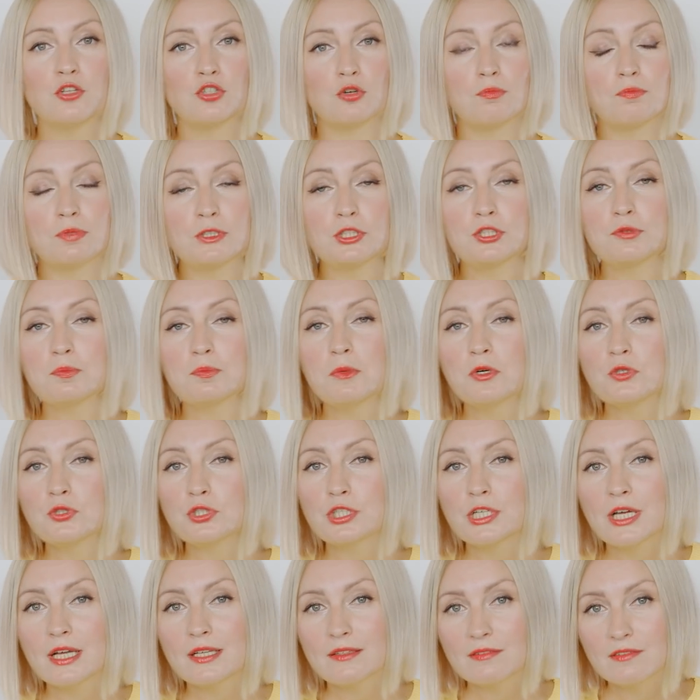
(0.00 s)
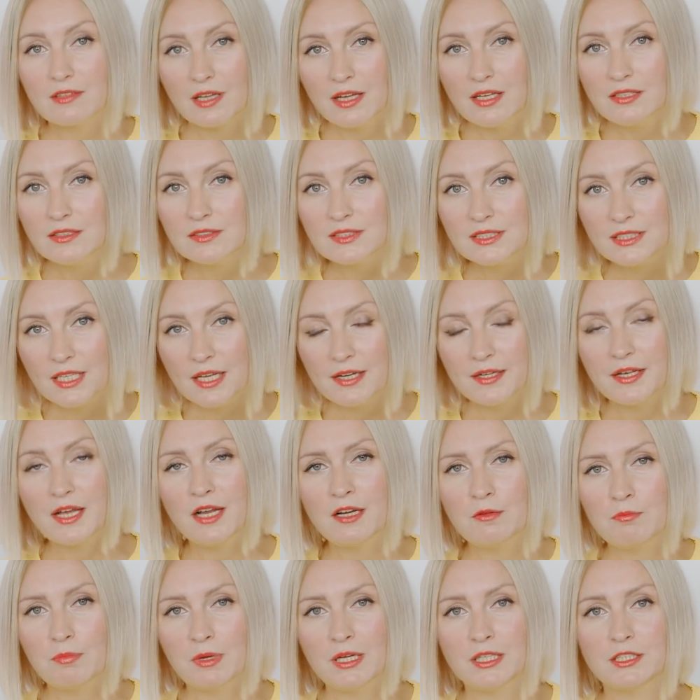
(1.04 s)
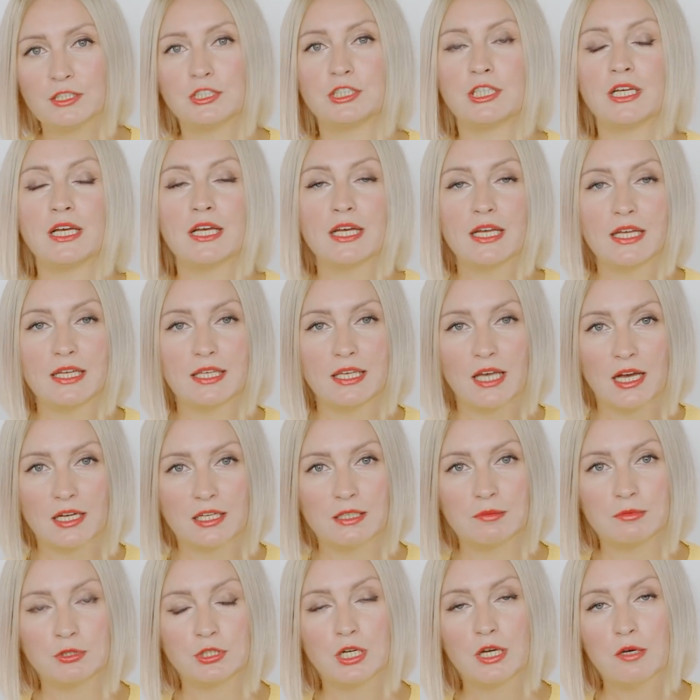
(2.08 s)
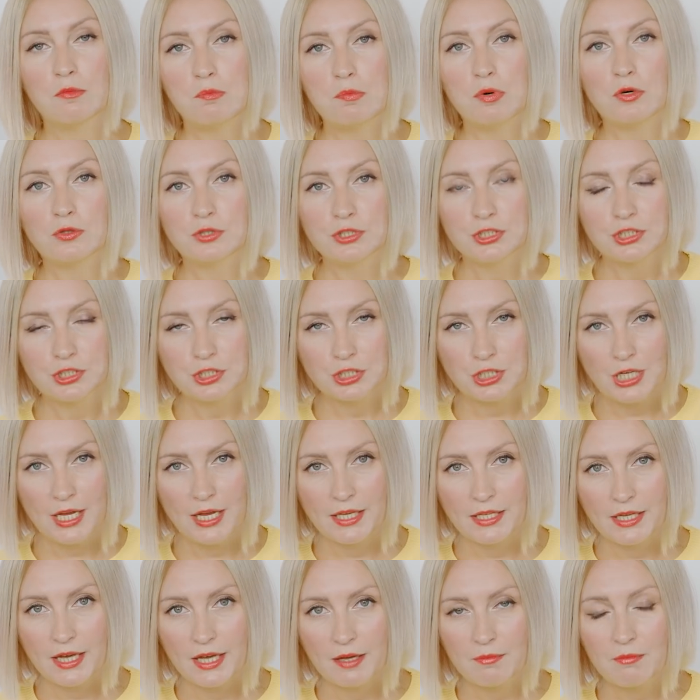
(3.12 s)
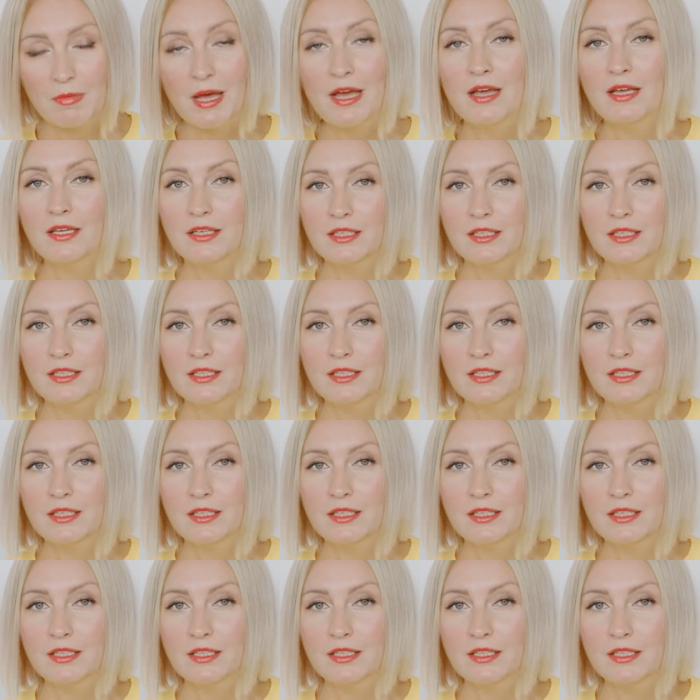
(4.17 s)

to być może ten serial będzie jakimś pocieszeniem.